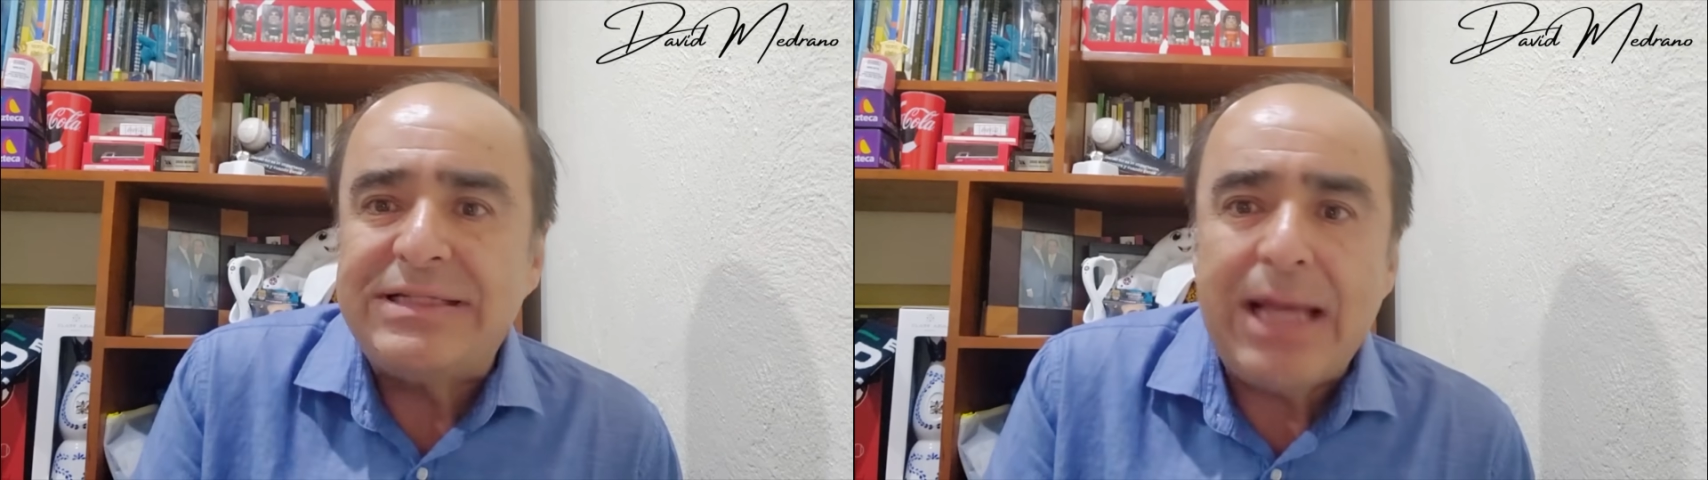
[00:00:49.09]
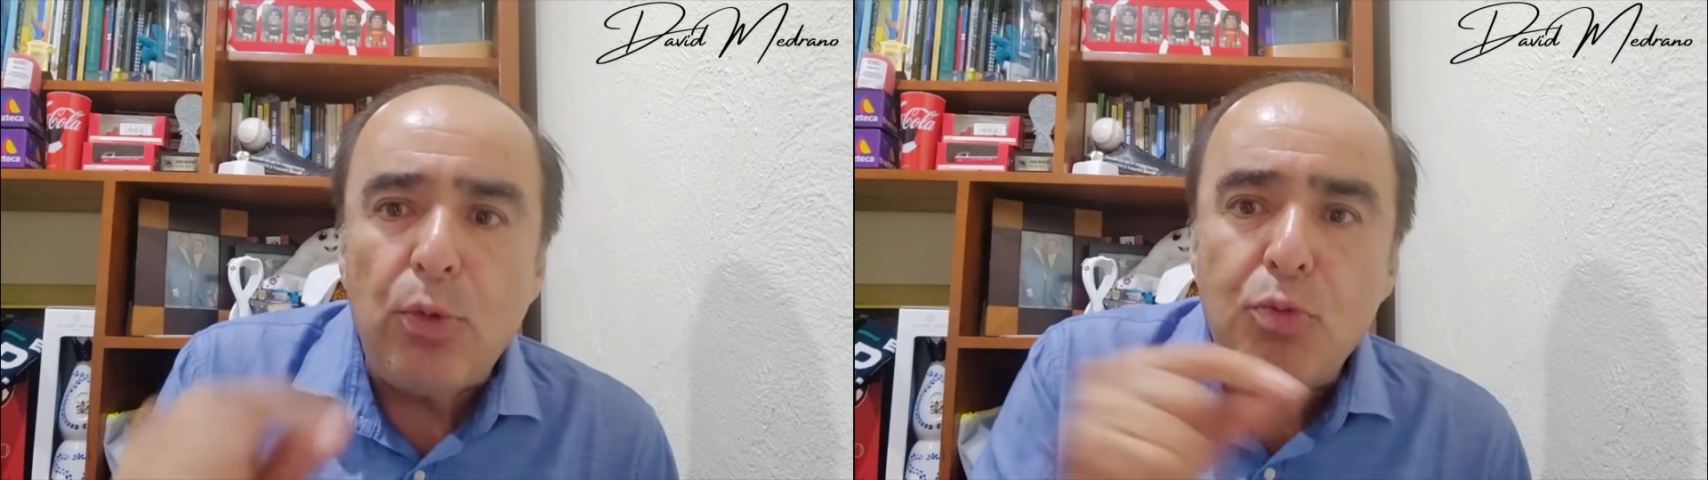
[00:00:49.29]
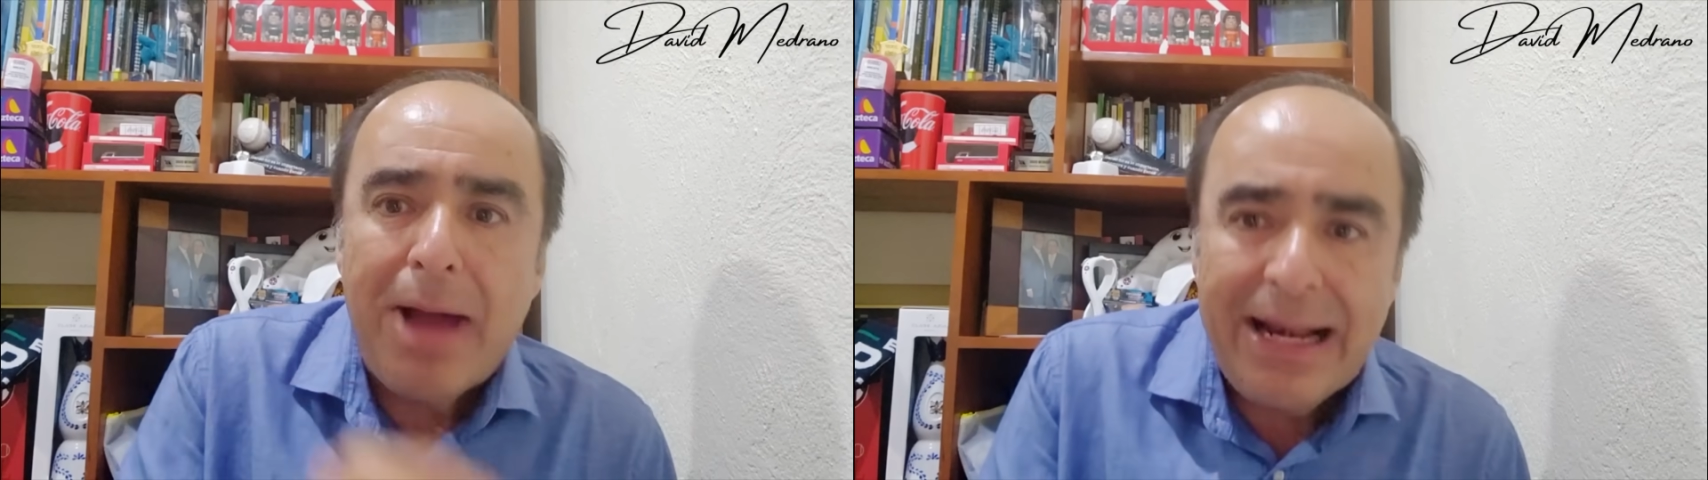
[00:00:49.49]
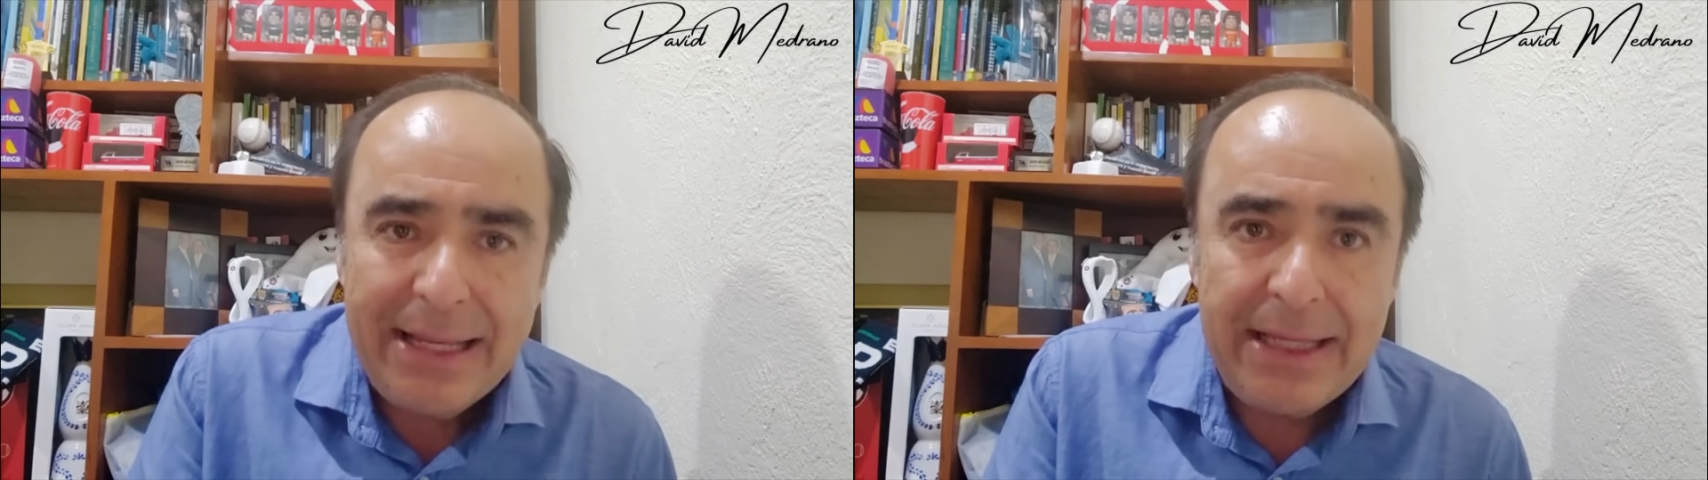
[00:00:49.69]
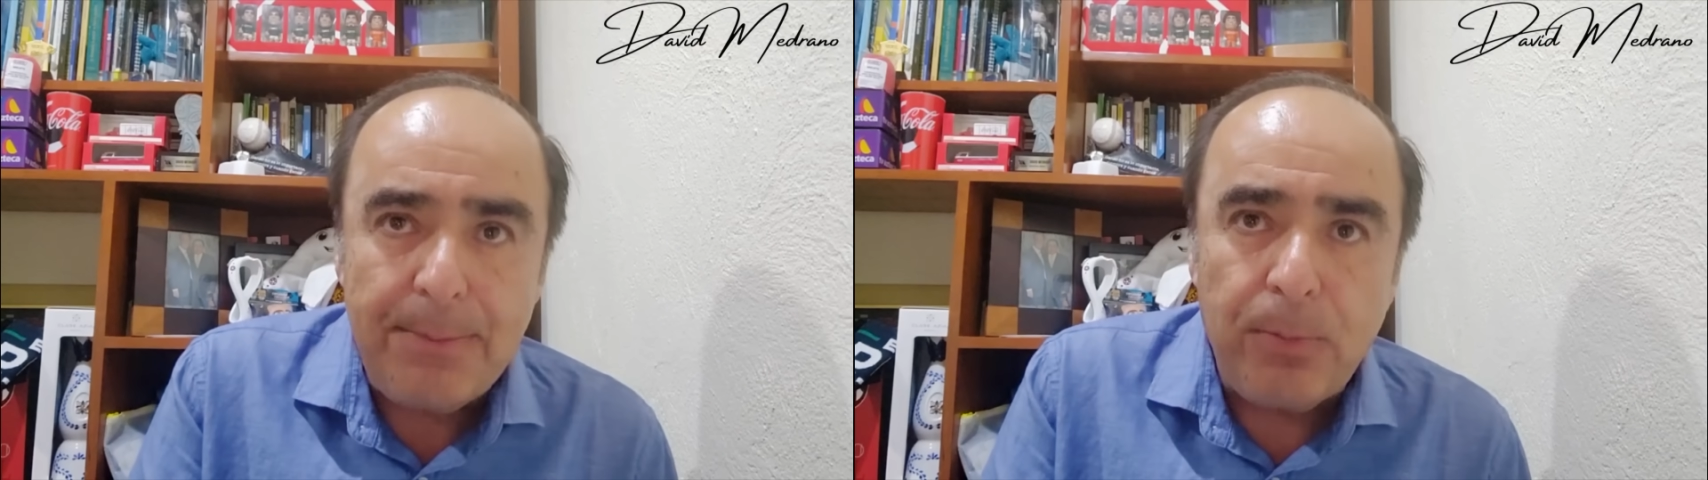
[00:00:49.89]
sea un mal
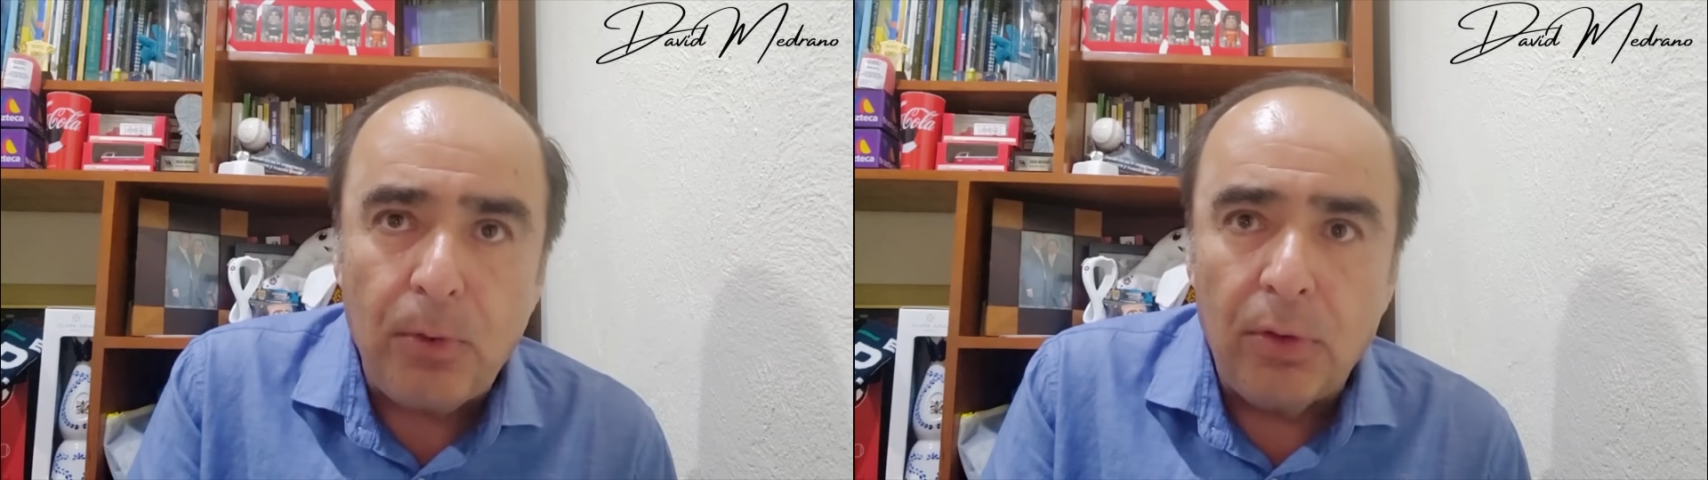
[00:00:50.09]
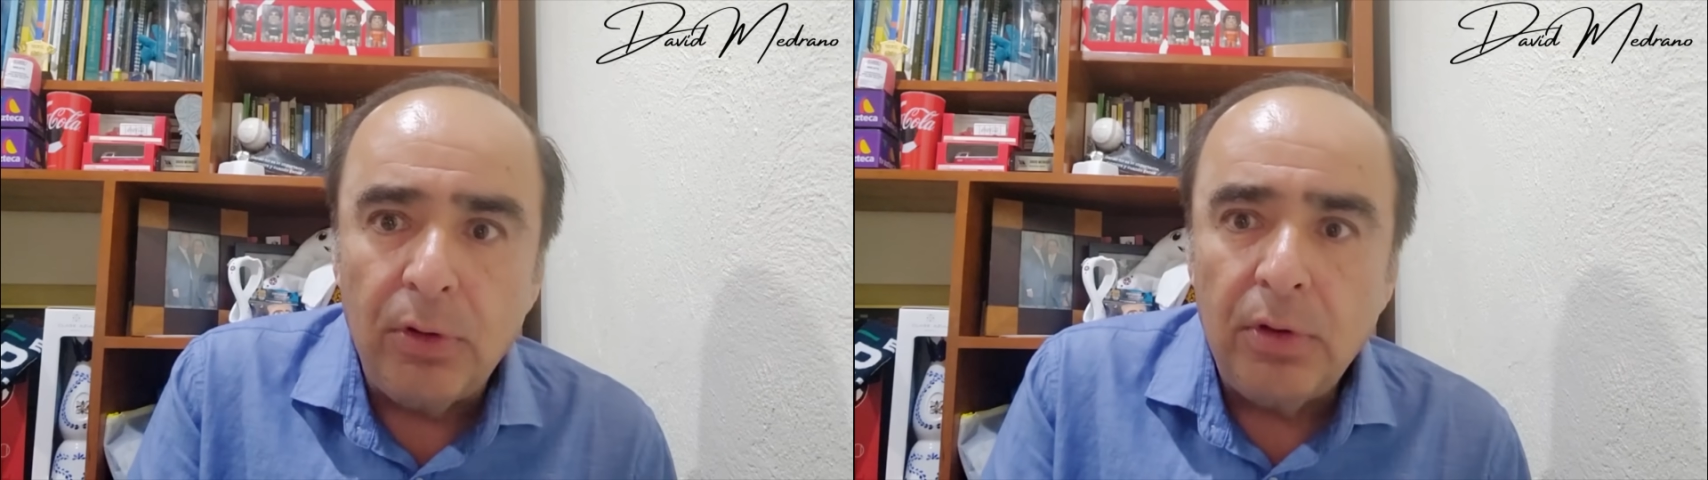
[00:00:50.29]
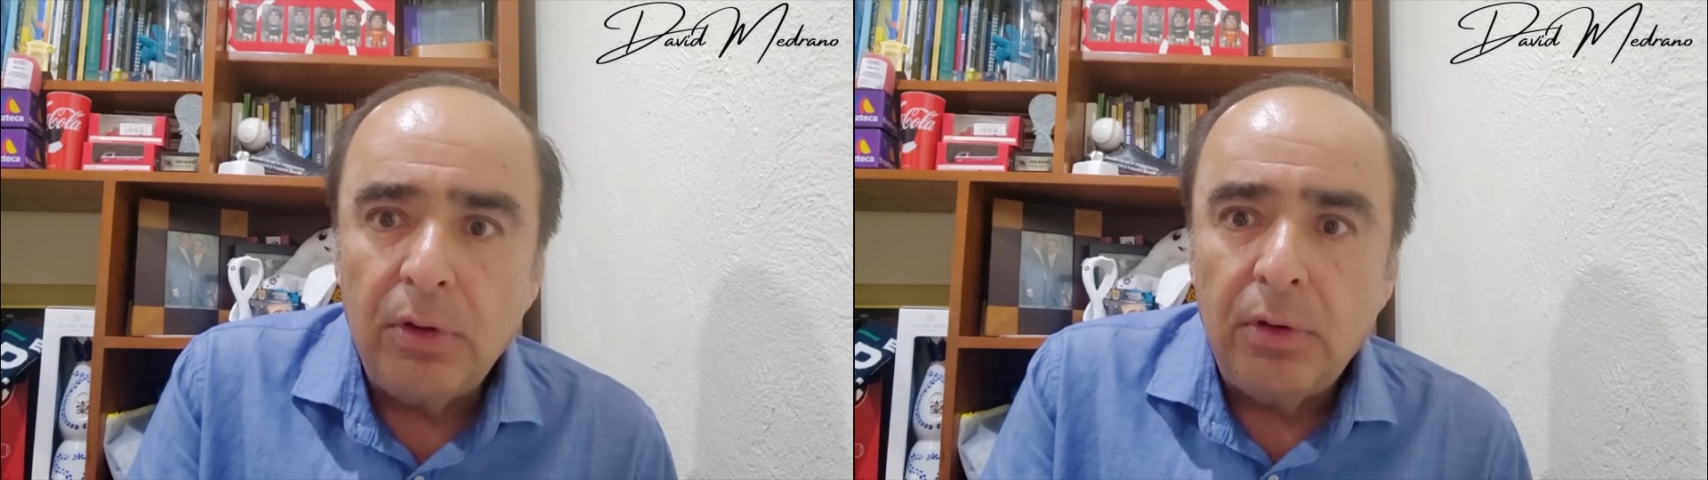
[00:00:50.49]
equipo